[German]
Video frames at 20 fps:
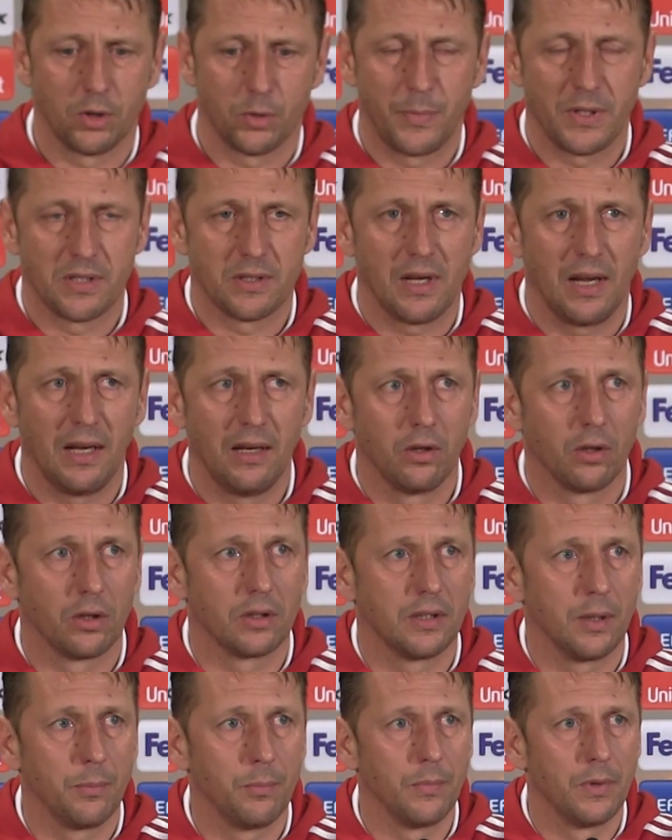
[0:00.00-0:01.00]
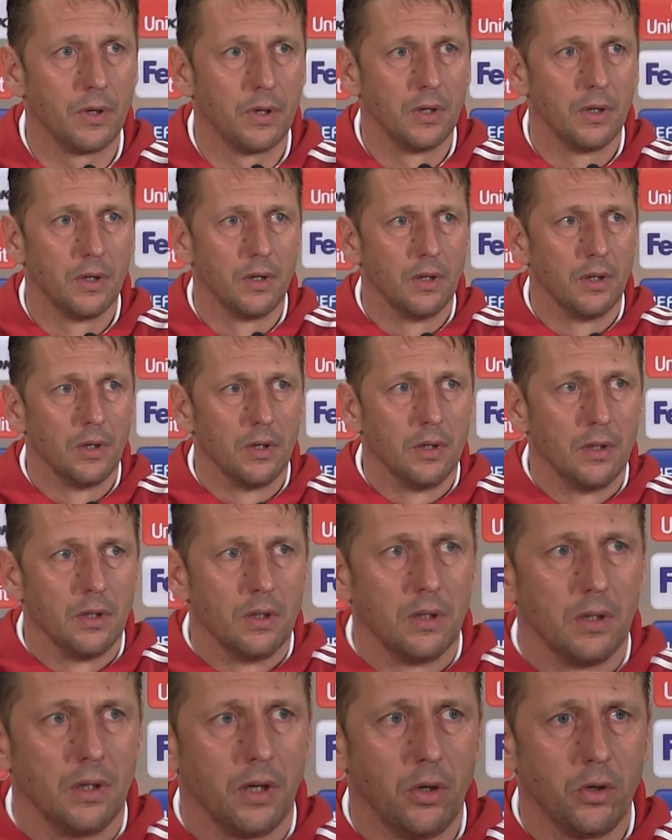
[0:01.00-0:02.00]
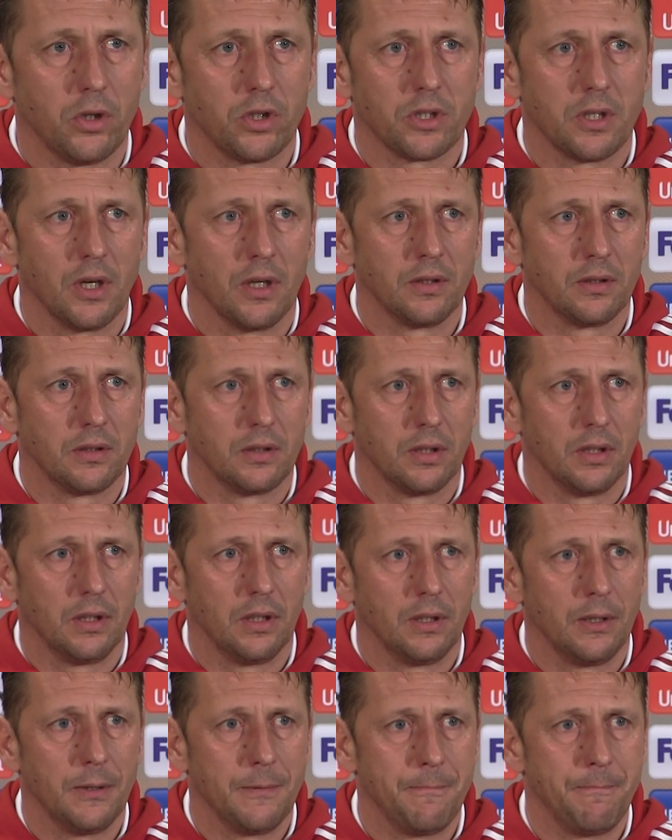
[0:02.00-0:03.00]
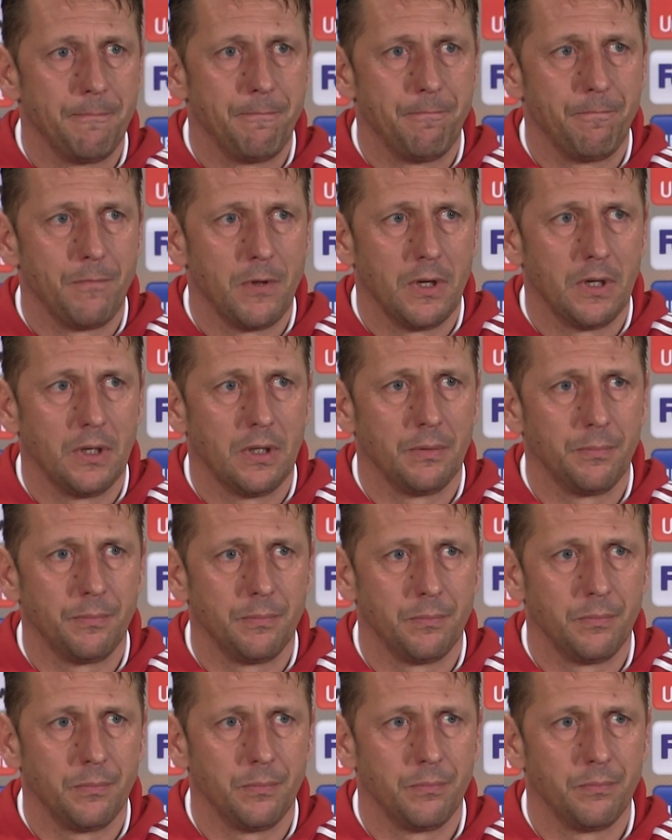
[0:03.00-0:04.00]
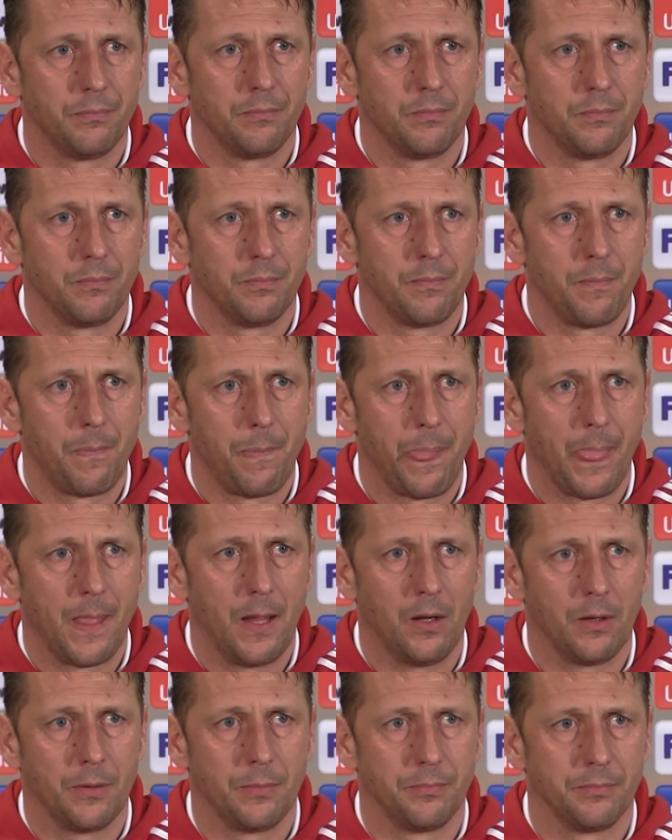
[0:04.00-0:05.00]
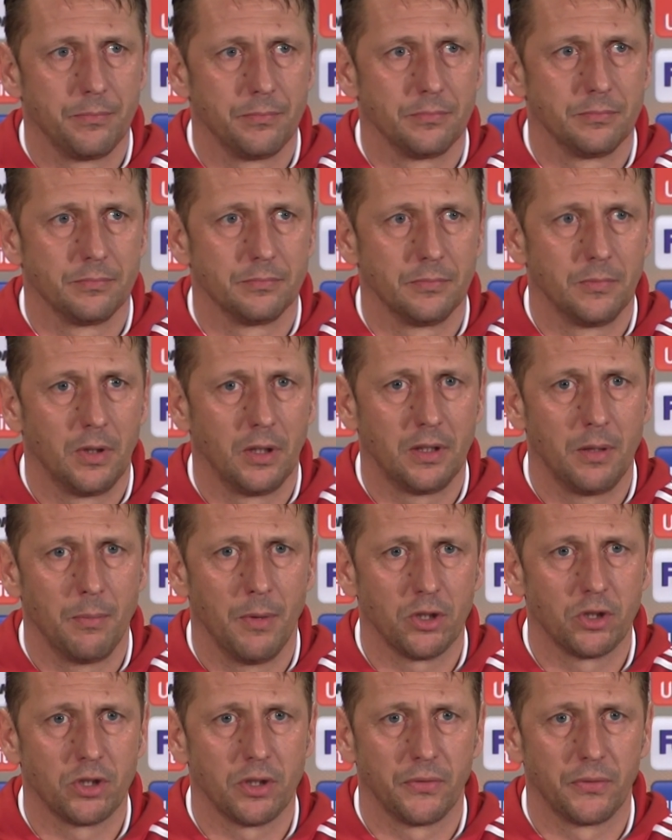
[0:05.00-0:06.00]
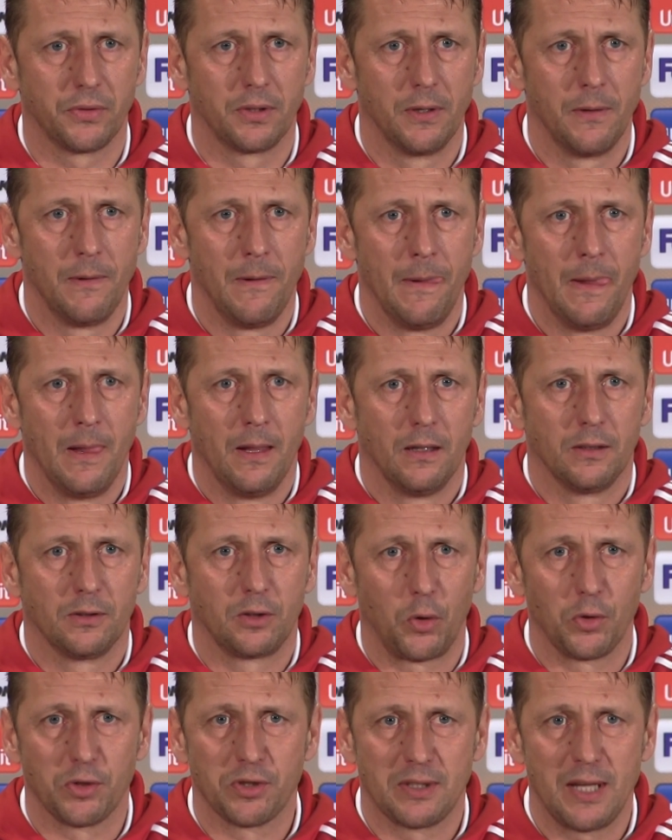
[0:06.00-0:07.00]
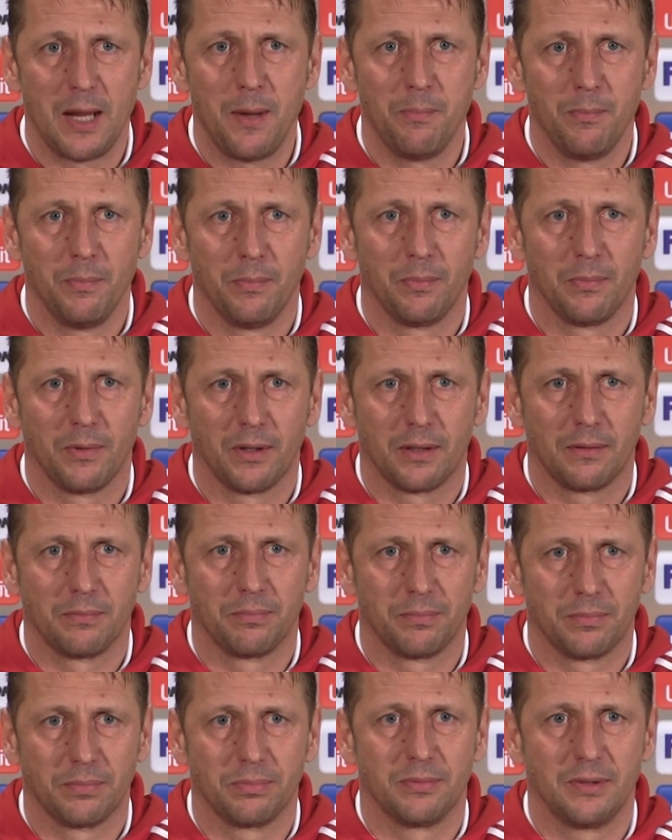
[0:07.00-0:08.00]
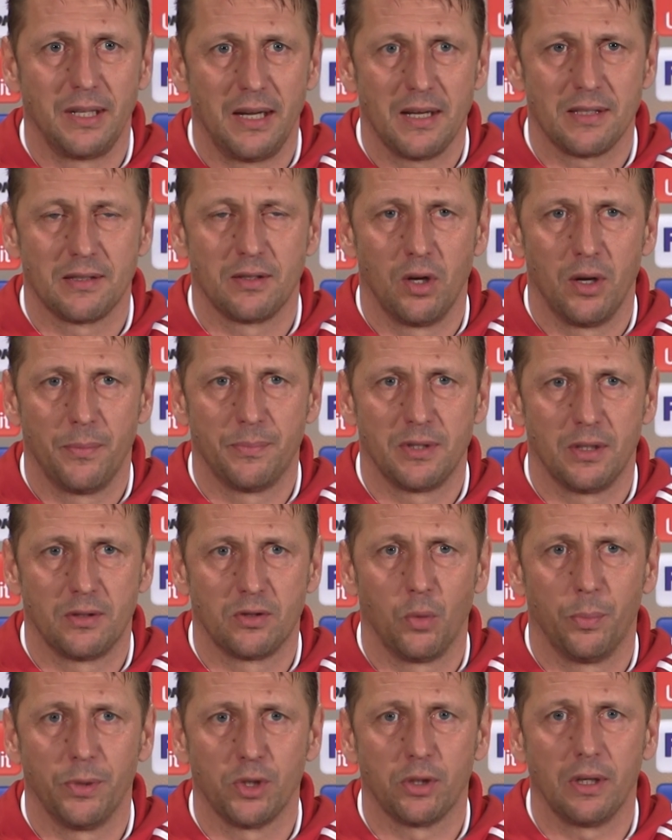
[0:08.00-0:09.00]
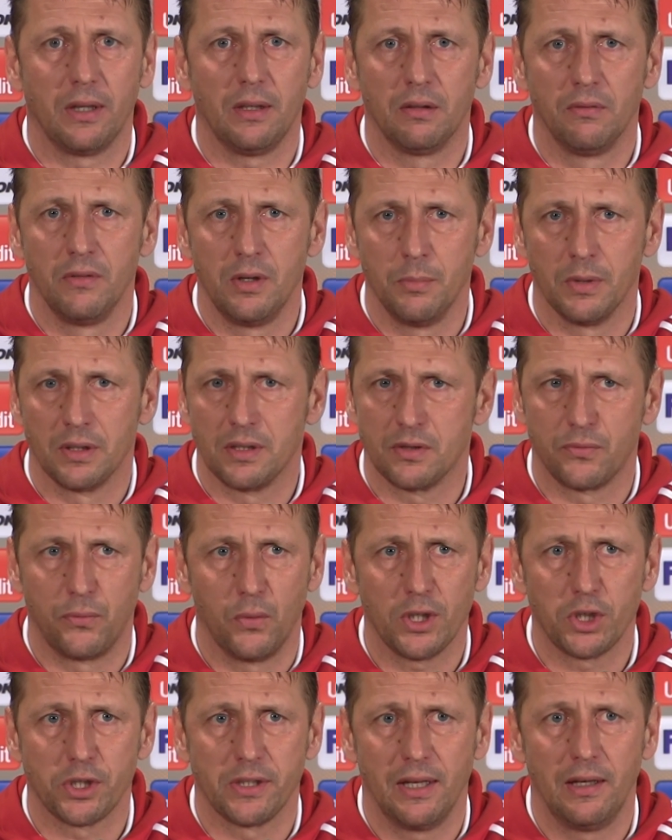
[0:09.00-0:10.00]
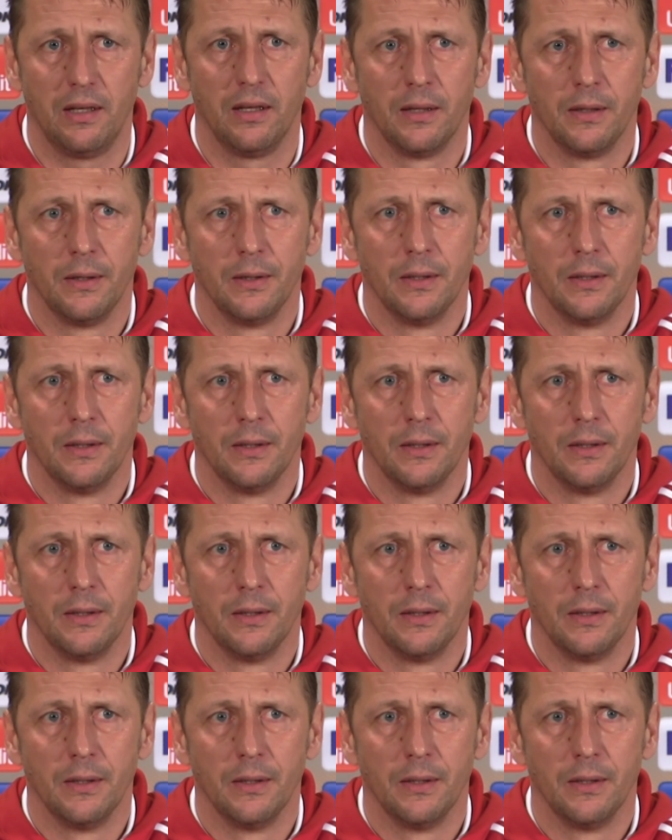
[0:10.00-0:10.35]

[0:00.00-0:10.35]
speziell nach dem Rückstand äh, ähm, ja, hat die Mannschaft trotzdem die erste Halbzeit so bestritten, wie man das vorstellt.